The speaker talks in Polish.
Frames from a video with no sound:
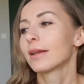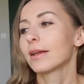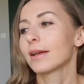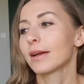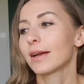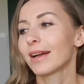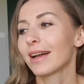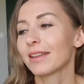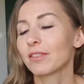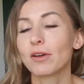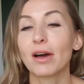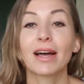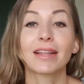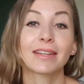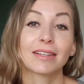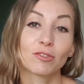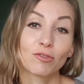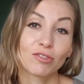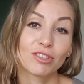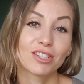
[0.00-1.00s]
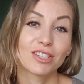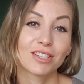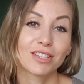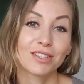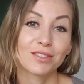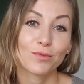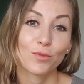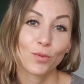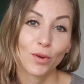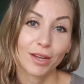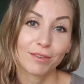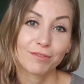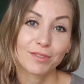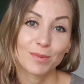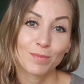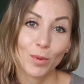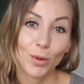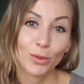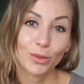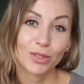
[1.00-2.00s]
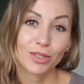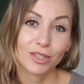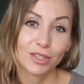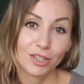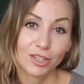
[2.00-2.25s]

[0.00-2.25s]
E, no a na drugi dzień jest WF Sport